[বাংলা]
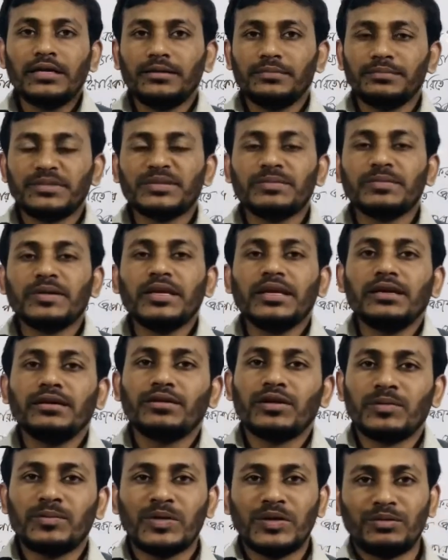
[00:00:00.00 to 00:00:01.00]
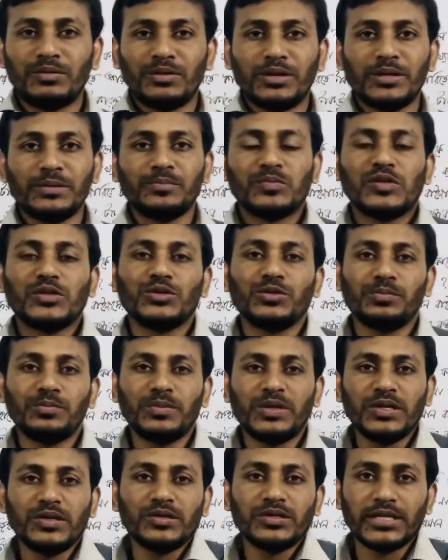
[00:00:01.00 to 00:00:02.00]
বিসমিল্লাহ রহমান রাহিম
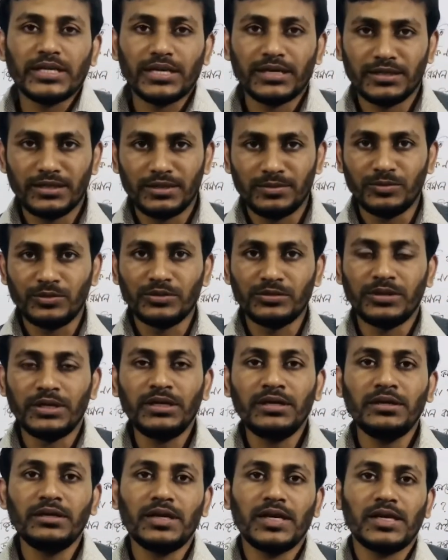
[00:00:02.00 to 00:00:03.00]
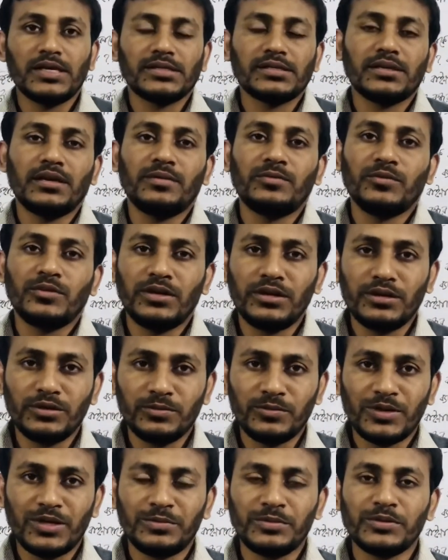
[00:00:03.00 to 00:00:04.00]
সুপ্রিয় শিক্ষার্থী বন্ধুরা আসসালামু আলাইকুম
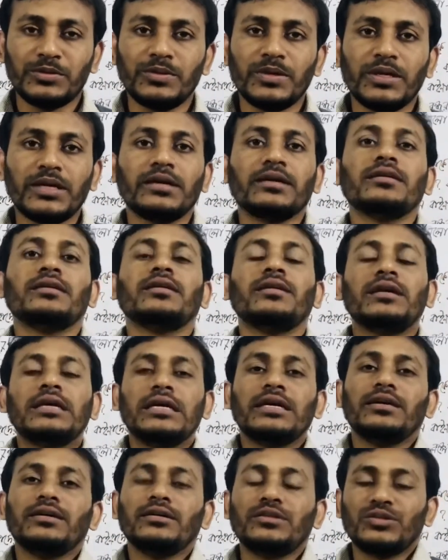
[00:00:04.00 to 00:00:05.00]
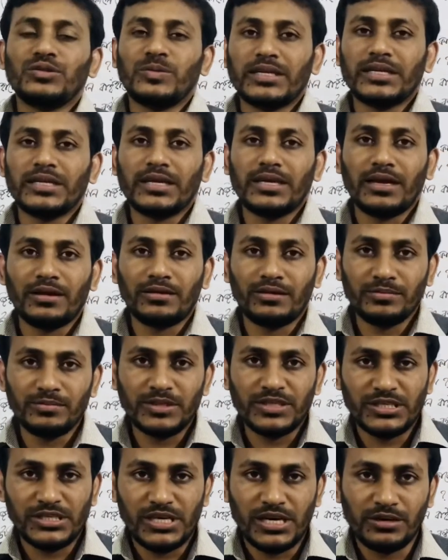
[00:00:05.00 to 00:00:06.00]
রহমতুল্লাহ তোমাদেরকে আরেকবার
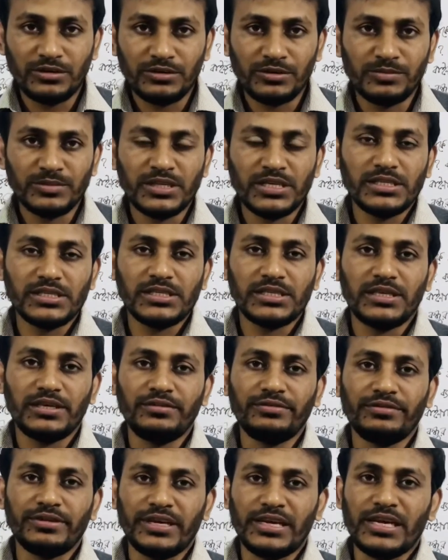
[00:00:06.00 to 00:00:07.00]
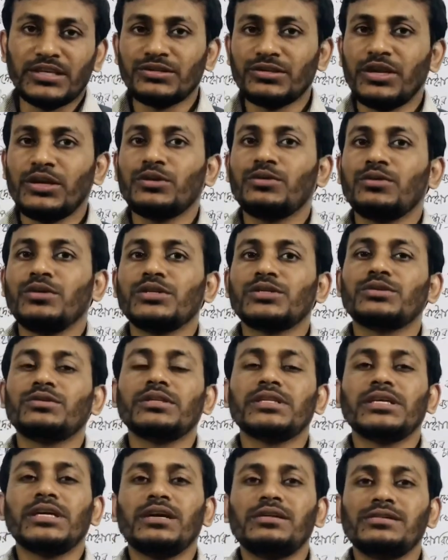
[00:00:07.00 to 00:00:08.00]
স্বাগতম জানাচ্ছি ফেনি ন্যাশনাল কলেজ
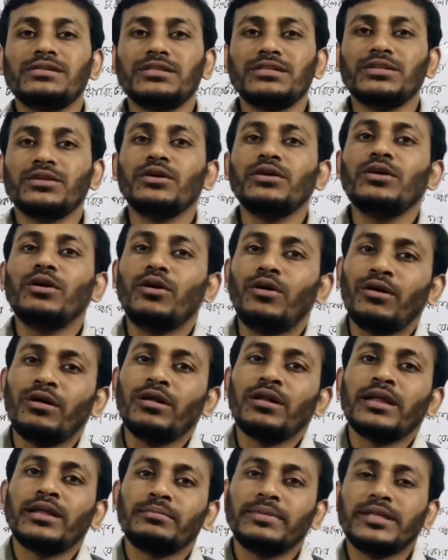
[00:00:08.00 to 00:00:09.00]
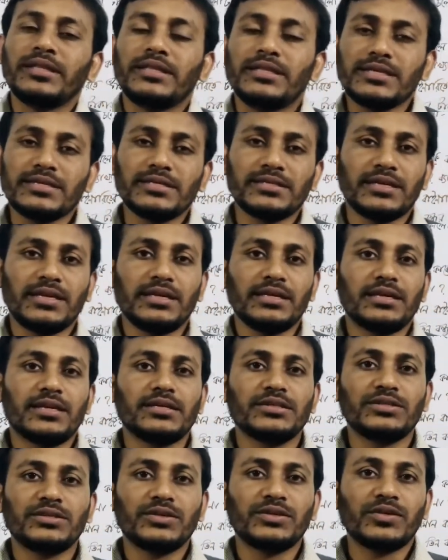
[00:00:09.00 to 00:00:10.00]
কর্তৃক আয়োজিত অনলাইন ভিত্তিক শ্রেণী
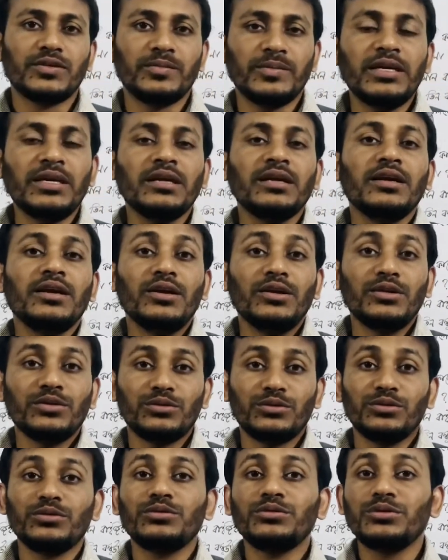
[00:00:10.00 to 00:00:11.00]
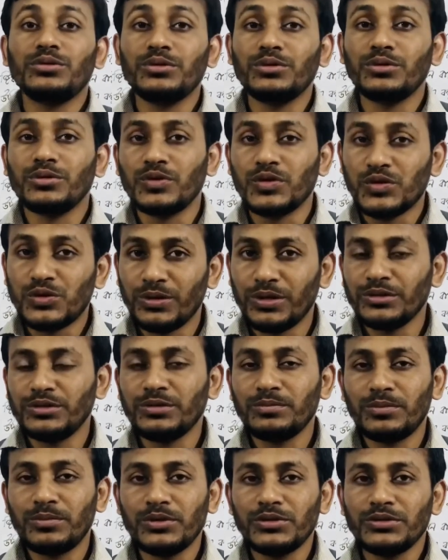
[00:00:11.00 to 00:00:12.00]
কার্যক্রমের তথ্য ও যোগাযোগ
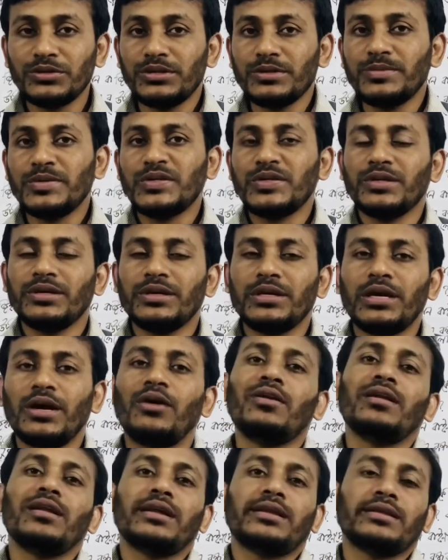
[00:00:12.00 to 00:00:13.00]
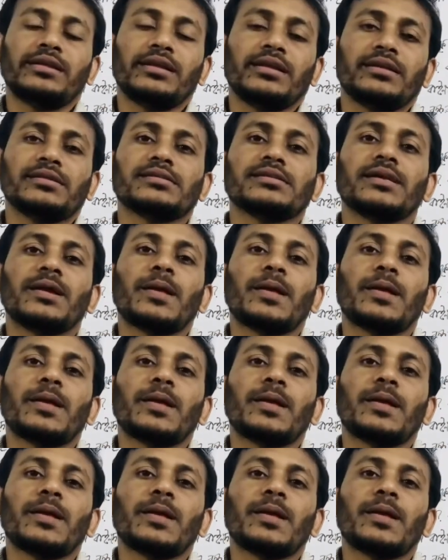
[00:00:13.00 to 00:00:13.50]
প্রযুক্তি বিষয়ের অনলাইন ক্লাসে